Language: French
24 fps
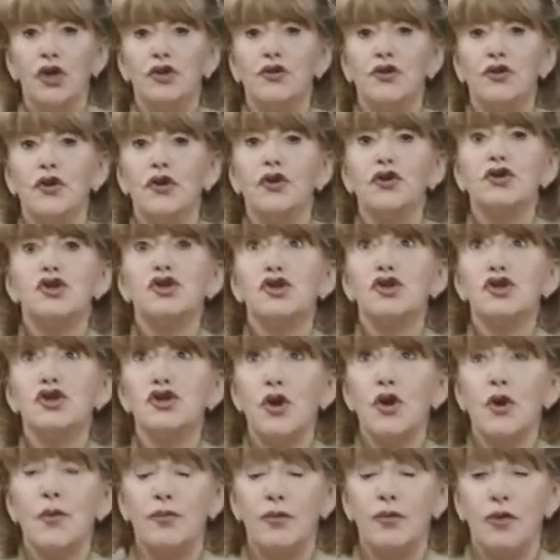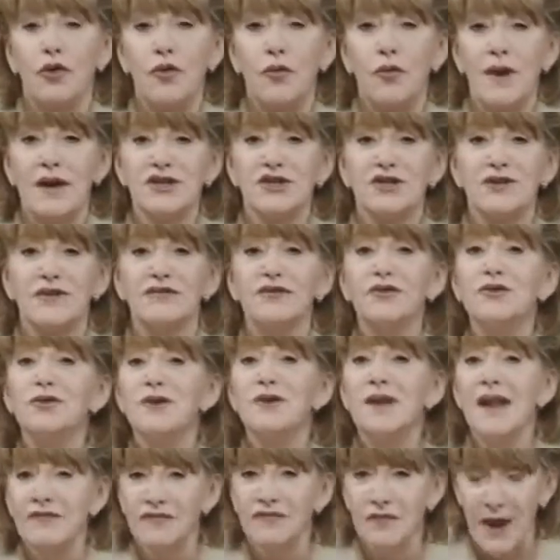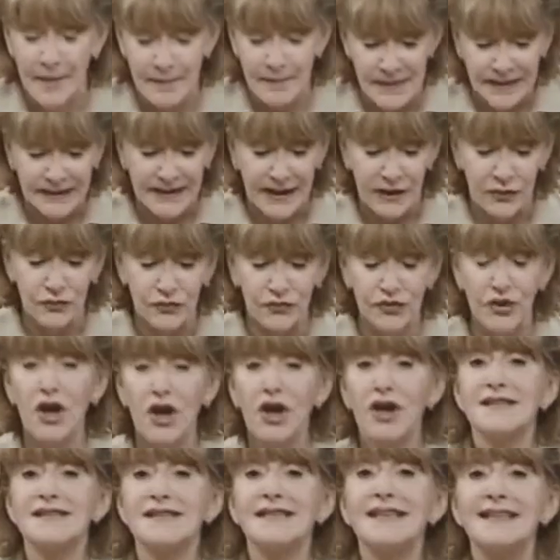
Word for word: de ce pourquoi j'ai voulu l'avoir pendant une heure,